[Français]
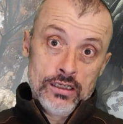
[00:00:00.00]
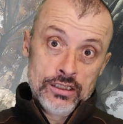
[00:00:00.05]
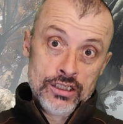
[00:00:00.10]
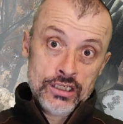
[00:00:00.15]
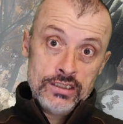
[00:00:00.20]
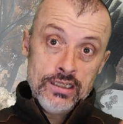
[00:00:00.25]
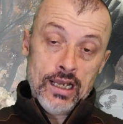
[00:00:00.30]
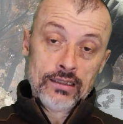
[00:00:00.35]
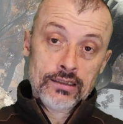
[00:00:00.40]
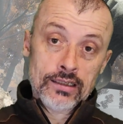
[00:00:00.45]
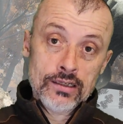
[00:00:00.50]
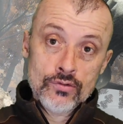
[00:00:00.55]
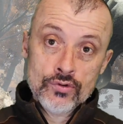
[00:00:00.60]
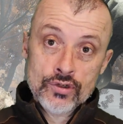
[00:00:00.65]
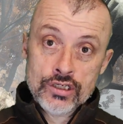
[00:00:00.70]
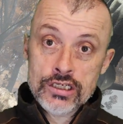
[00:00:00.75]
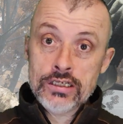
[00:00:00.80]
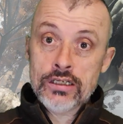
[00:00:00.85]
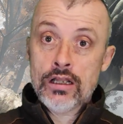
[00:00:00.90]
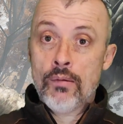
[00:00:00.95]
GTA
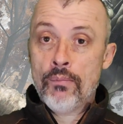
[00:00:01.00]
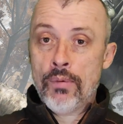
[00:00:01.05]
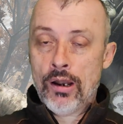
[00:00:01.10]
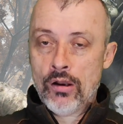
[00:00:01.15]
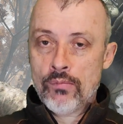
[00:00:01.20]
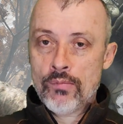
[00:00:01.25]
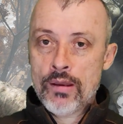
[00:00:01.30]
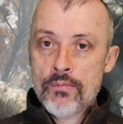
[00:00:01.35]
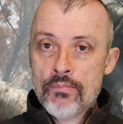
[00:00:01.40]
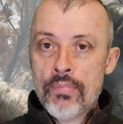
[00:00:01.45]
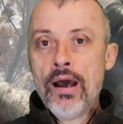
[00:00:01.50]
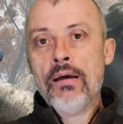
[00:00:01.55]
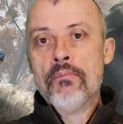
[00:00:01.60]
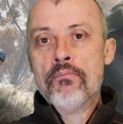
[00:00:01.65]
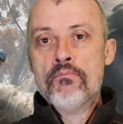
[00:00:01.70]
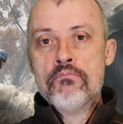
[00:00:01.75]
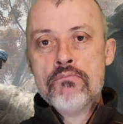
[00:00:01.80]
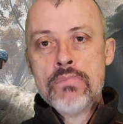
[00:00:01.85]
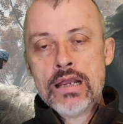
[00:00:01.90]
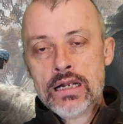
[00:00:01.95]
Trilogy, n'en parlons même pas.
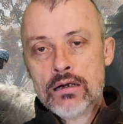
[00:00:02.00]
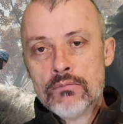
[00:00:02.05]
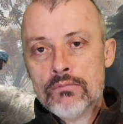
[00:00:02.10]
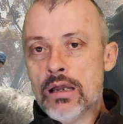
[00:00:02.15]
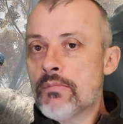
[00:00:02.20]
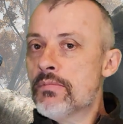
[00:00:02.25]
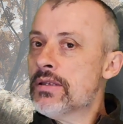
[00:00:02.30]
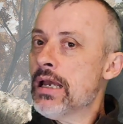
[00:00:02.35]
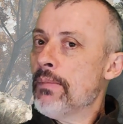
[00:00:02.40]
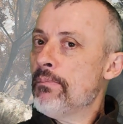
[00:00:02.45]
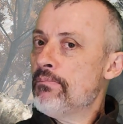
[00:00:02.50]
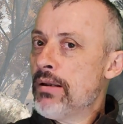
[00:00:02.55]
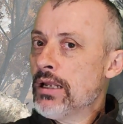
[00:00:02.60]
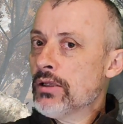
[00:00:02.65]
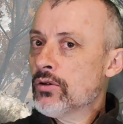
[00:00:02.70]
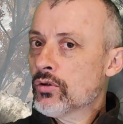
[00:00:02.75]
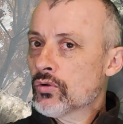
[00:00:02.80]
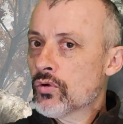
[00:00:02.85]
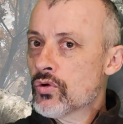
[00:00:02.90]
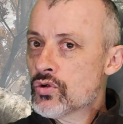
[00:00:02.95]
Mais quand même, il y a
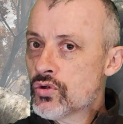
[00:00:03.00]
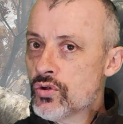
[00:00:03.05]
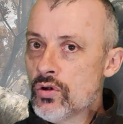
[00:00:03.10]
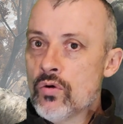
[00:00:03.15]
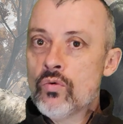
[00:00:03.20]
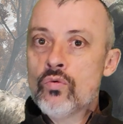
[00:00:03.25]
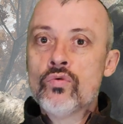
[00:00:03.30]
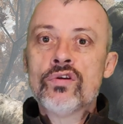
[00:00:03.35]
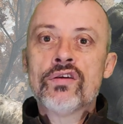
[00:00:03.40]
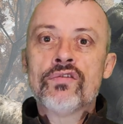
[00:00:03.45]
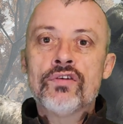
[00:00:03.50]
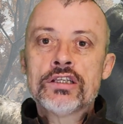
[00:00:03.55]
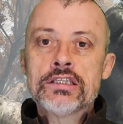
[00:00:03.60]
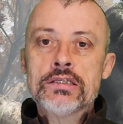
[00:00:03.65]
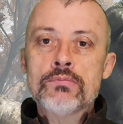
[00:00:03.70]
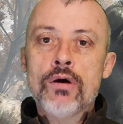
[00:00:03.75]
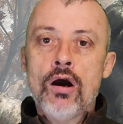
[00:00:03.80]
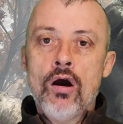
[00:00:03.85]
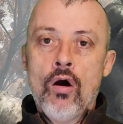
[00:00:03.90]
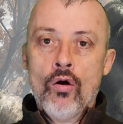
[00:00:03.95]
plein d'autres jeux où
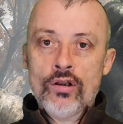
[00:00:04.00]
effectivement,